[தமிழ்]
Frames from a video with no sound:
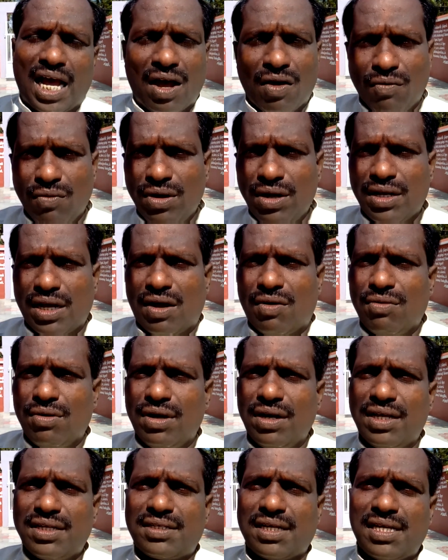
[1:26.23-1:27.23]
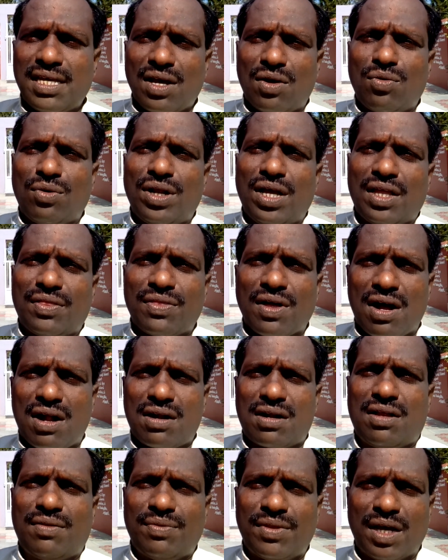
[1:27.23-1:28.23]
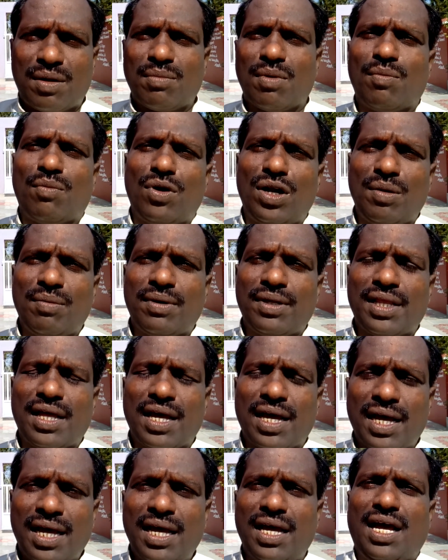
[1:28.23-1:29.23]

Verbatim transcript: அவங்களுக்கு அவங்களுக்கு செய்யக்கூடிய தான தர்மம் மூலியமாக